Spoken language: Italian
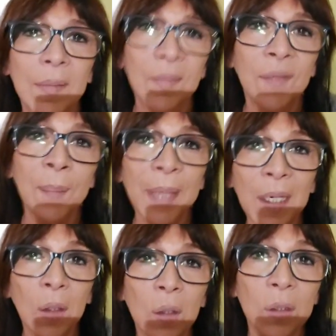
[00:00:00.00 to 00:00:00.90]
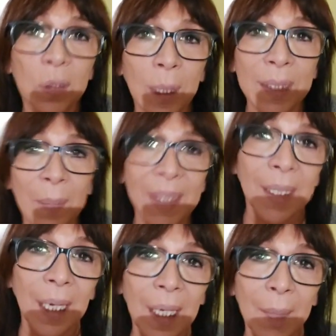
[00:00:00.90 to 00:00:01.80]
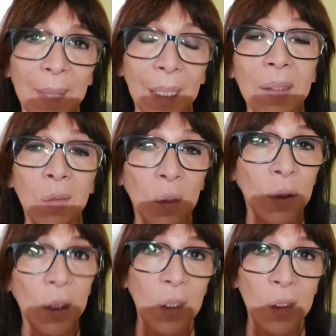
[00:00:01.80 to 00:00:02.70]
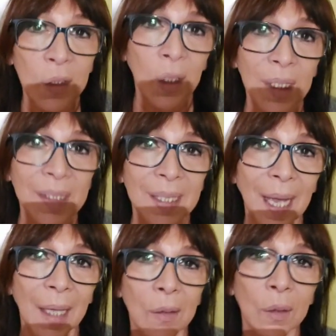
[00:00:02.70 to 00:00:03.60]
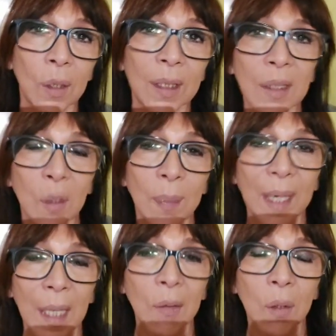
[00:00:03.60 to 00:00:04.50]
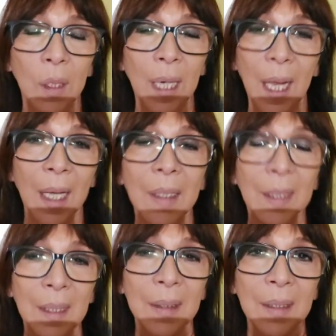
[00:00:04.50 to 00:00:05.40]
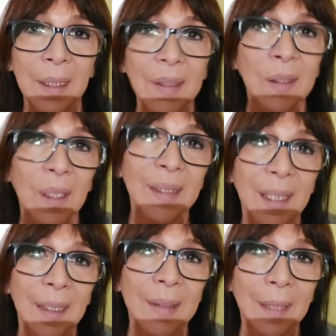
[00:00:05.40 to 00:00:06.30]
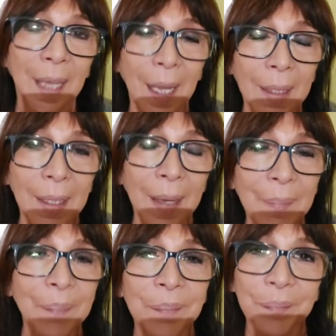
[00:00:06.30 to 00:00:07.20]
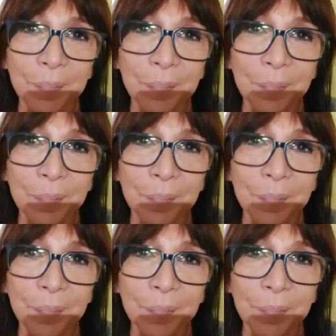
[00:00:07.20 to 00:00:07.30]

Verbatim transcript: Vi prego, continuate a mandare le mail, sono io che sto rischiando. Adesso ho parlato con la direzione sanitaria